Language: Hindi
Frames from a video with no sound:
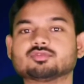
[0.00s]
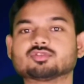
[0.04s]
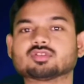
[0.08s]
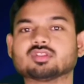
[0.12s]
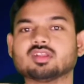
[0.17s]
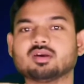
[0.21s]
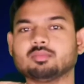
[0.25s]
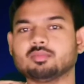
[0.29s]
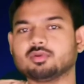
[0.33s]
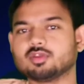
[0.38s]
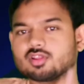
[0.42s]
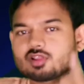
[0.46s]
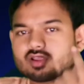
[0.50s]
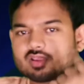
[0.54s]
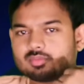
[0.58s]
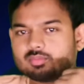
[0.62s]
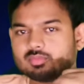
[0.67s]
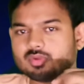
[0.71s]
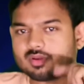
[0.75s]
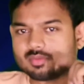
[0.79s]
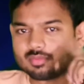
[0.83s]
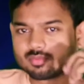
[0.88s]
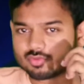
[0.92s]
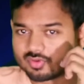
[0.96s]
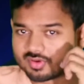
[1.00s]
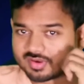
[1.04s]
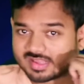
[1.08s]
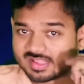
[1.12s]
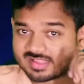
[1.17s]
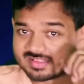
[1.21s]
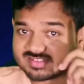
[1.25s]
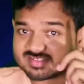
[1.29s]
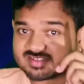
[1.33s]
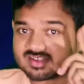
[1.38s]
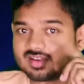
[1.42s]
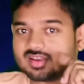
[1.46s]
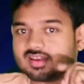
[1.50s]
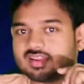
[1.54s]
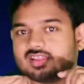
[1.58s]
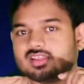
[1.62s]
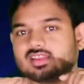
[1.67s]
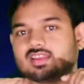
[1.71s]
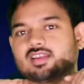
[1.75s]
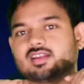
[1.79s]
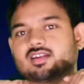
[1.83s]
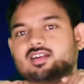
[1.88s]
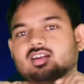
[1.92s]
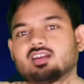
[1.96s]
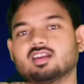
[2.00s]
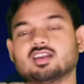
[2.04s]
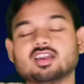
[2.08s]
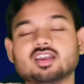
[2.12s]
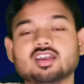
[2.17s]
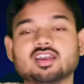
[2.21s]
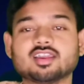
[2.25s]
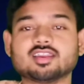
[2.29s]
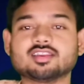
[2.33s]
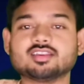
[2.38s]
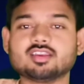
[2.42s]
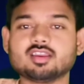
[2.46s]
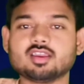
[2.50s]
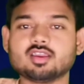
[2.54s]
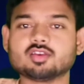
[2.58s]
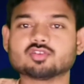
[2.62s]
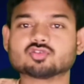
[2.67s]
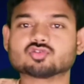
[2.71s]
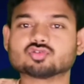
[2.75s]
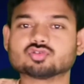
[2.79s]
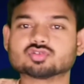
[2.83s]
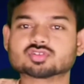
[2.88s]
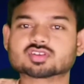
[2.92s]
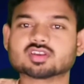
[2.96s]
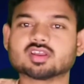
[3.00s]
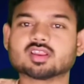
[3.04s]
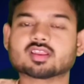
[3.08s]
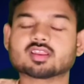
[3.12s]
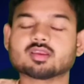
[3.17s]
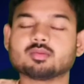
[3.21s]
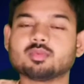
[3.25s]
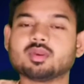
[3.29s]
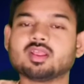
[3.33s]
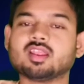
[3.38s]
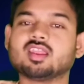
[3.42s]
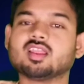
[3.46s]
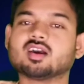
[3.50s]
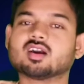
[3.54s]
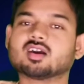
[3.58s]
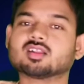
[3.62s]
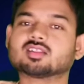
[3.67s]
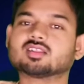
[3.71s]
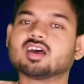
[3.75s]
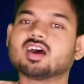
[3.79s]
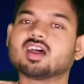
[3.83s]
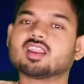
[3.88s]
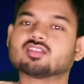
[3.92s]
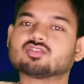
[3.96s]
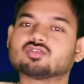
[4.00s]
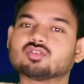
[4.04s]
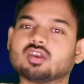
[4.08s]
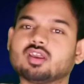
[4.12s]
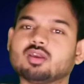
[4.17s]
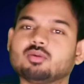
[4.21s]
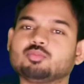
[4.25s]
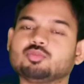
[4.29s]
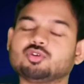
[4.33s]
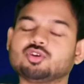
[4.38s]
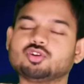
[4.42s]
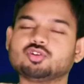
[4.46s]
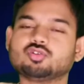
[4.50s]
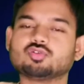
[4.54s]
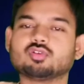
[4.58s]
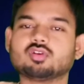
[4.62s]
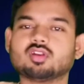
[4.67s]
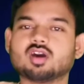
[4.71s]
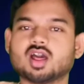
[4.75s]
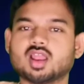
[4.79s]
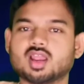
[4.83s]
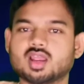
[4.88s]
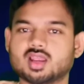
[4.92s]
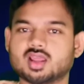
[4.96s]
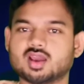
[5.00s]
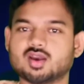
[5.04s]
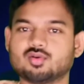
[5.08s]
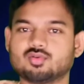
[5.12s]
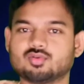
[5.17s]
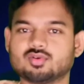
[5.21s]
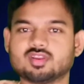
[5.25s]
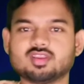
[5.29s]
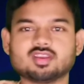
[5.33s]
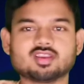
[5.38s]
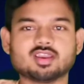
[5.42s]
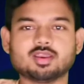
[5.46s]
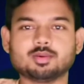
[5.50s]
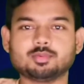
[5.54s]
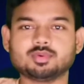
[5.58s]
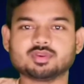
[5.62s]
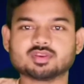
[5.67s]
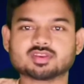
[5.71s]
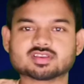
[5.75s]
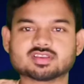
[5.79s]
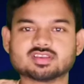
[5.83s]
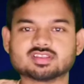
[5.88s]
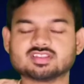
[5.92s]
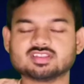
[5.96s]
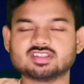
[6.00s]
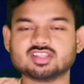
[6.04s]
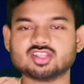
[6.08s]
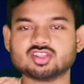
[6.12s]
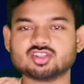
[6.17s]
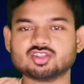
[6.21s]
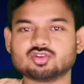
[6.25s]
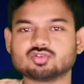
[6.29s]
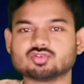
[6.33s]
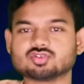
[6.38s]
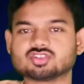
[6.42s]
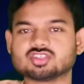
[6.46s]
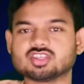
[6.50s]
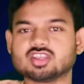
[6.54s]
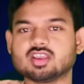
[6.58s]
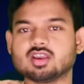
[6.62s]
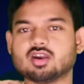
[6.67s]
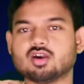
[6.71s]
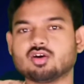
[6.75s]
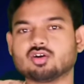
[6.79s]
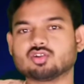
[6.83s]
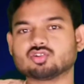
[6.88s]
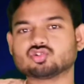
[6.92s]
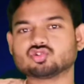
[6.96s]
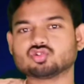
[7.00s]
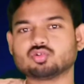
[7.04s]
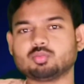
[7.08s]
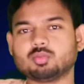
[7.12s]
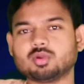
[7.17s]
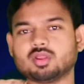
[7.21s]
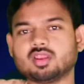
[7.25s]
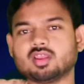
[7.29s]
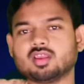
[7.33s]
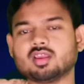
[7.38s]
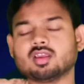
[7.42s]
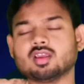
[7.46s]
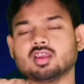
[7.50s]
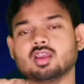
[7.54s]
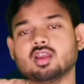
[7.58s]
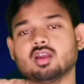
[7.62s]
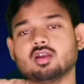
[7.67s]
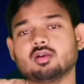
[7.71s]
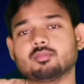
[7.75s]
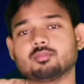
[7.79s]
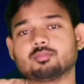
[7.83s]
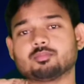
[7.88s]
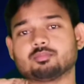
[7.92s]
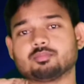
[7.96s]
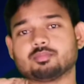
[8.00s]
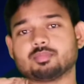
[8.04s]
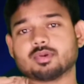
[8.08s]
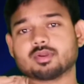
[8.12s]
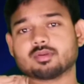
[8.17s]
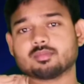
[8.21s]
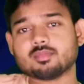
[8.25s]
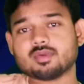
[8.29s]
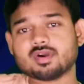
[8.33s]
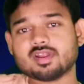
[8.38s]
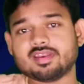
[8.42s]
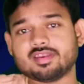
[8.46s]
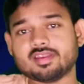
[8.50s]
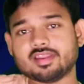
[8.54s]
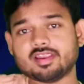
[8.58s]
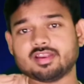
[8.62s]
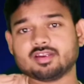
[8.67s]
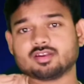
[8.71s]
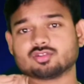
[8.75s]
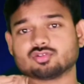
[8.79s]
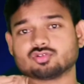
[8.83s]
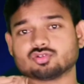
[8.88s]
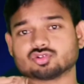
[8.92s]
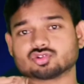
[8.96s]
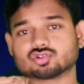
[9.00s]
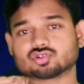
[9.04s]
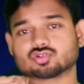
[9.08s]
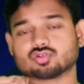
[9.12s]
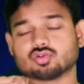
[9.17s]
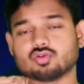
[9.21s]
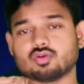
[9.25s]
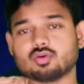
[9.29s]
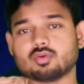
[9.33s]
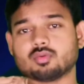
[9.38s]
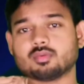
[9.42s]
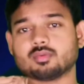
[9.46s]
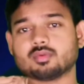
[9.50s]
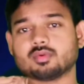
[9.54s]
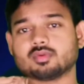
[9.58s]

उतना मेरे मेरे को टेंशन नहीं रहेगा ये सोच करके मैं लगातार जो है वीडियो डाल रहा हूँ ठीक है अभी कितने दिनों से और जो मेरे परमानेंट दोस्तों